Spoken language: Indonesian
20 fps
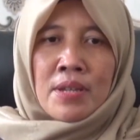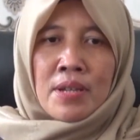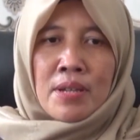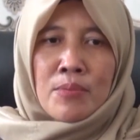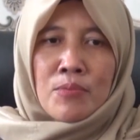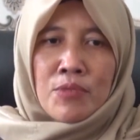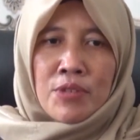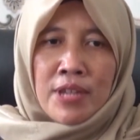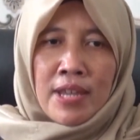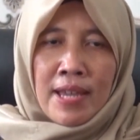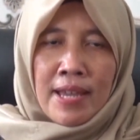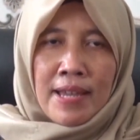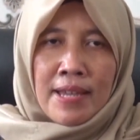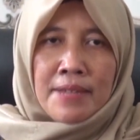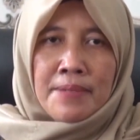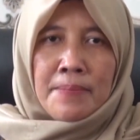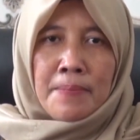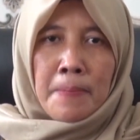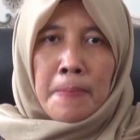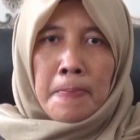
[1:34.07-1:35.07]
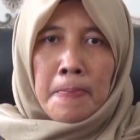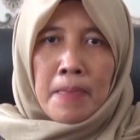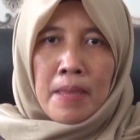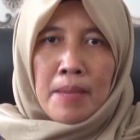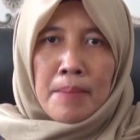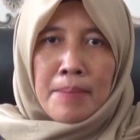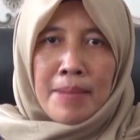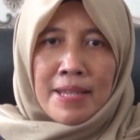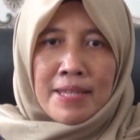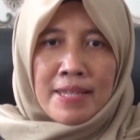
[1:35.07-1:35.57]
Kemudian
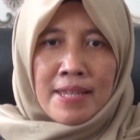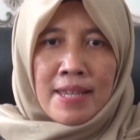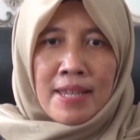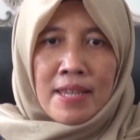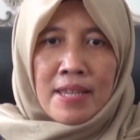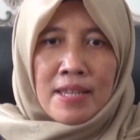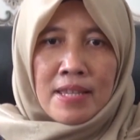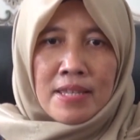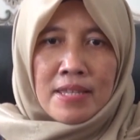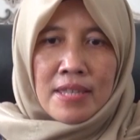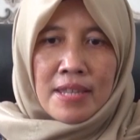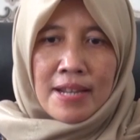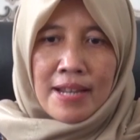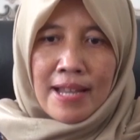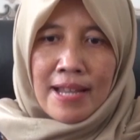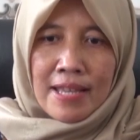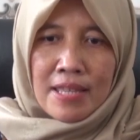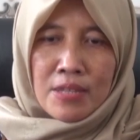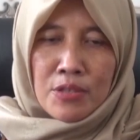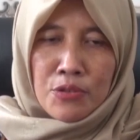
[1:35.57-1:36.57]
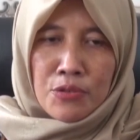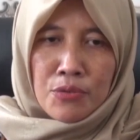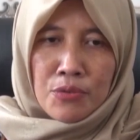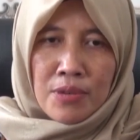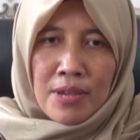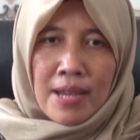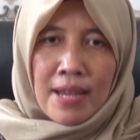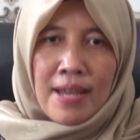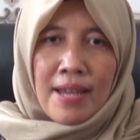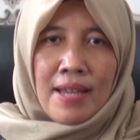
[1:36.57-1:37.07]
masih terkait
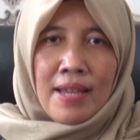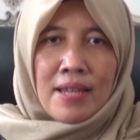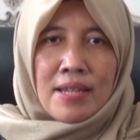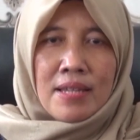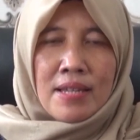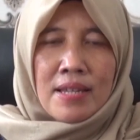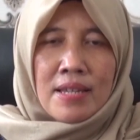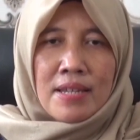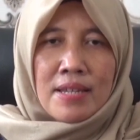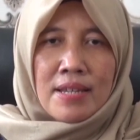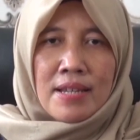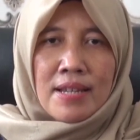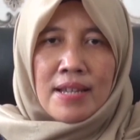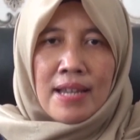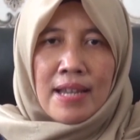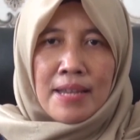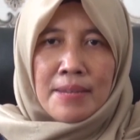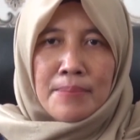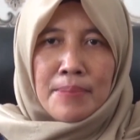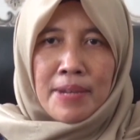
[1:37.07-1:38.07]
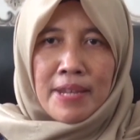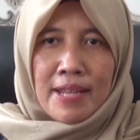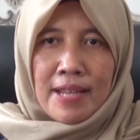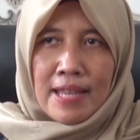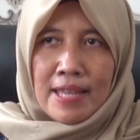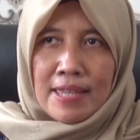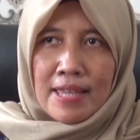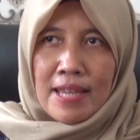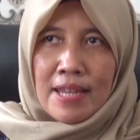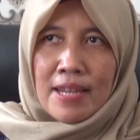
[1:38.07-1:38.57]
juga dengan
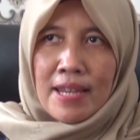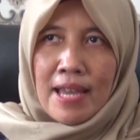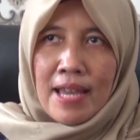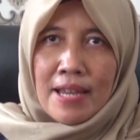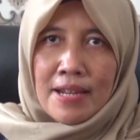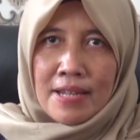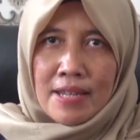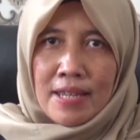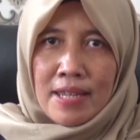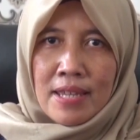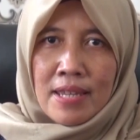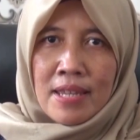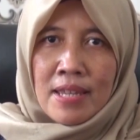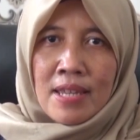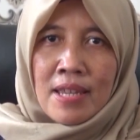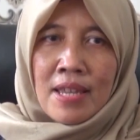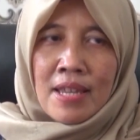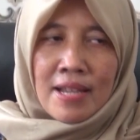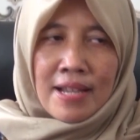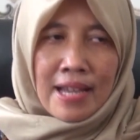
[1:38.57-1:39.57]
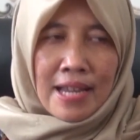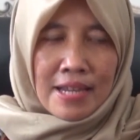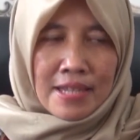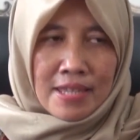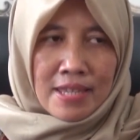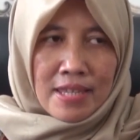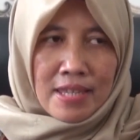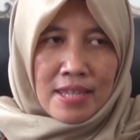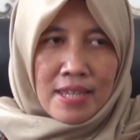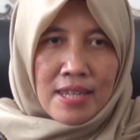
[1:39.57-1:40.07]
peringatan Hari
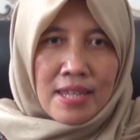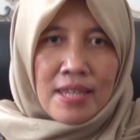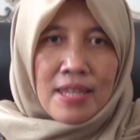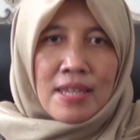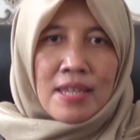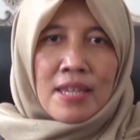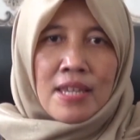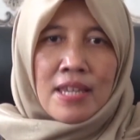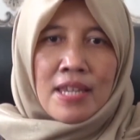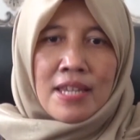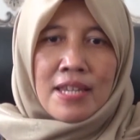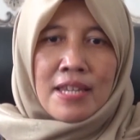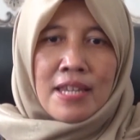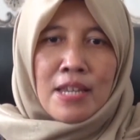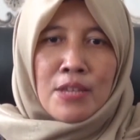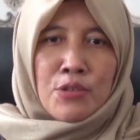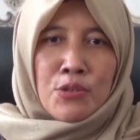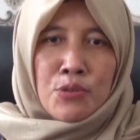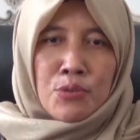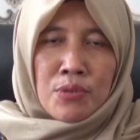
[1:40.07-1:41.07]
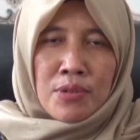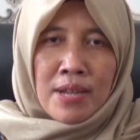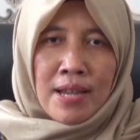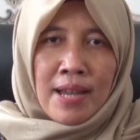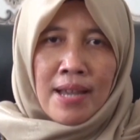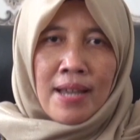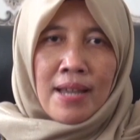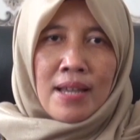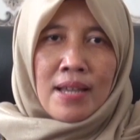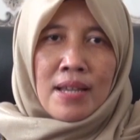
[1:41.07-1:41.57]
Kartini dan
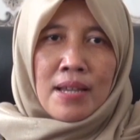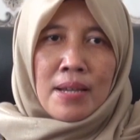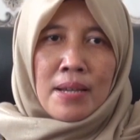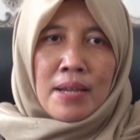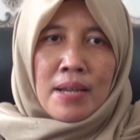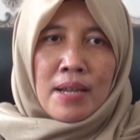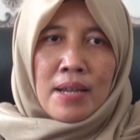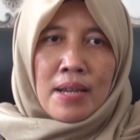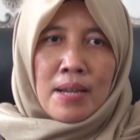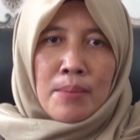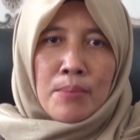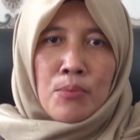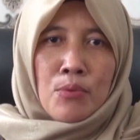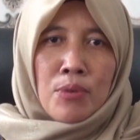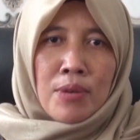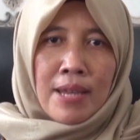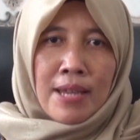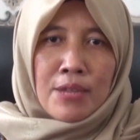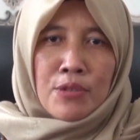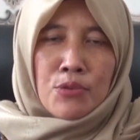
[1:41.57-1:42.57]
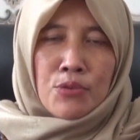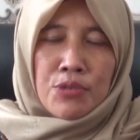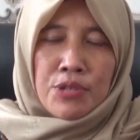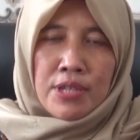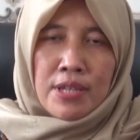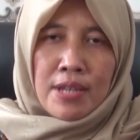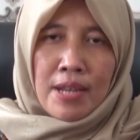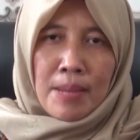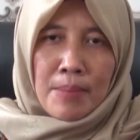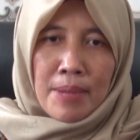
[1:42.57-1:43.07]
juga bulan
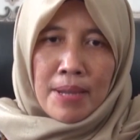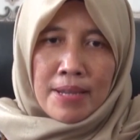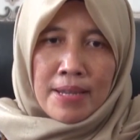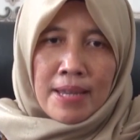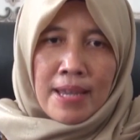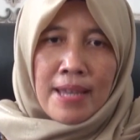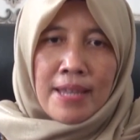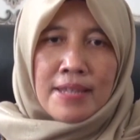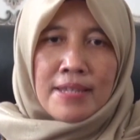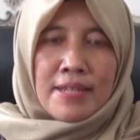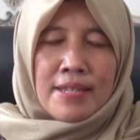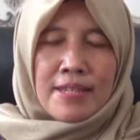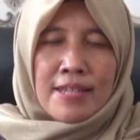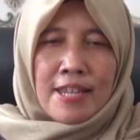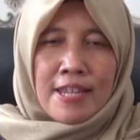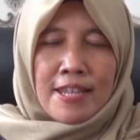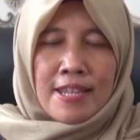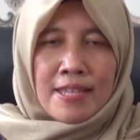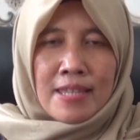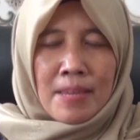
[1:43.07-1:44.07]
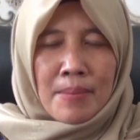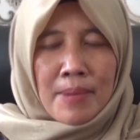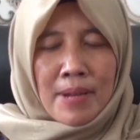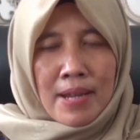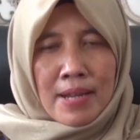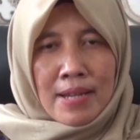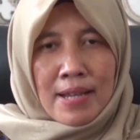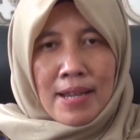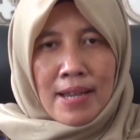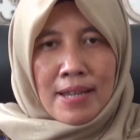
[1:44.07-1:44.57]
suci Ramadan. Jadi kita
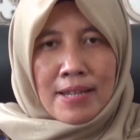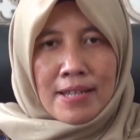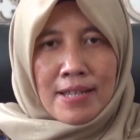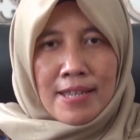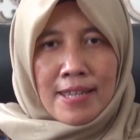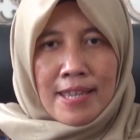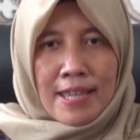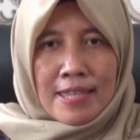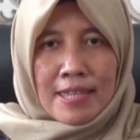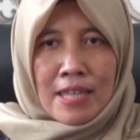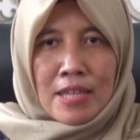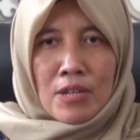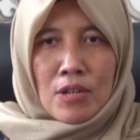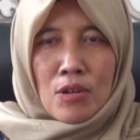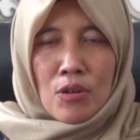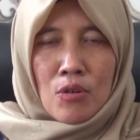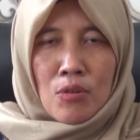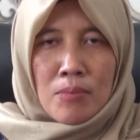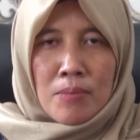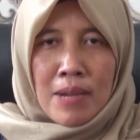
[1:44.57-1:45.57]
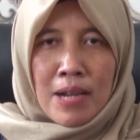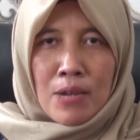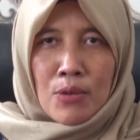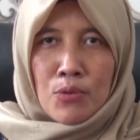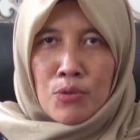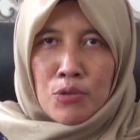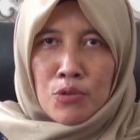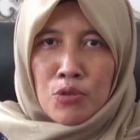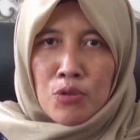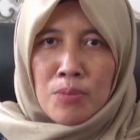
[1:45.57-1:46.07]
mengadakan kegiatan lomba
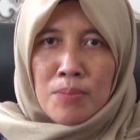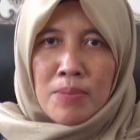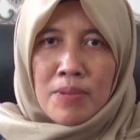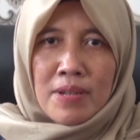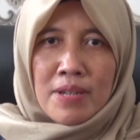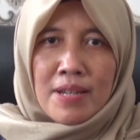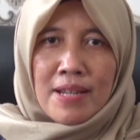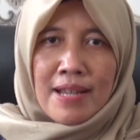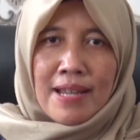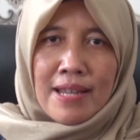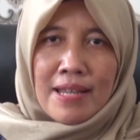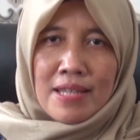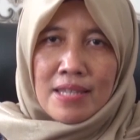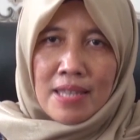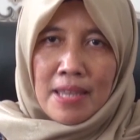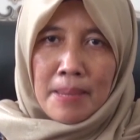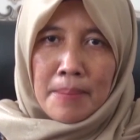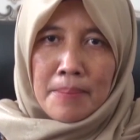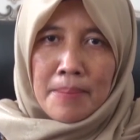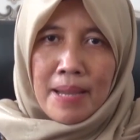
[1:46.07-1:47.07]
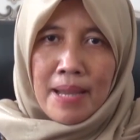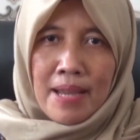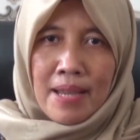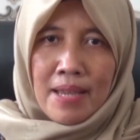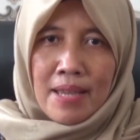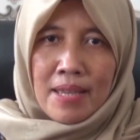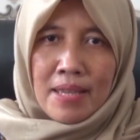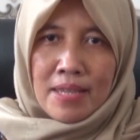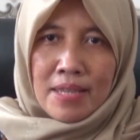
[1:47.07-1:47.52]
kultum dengan tema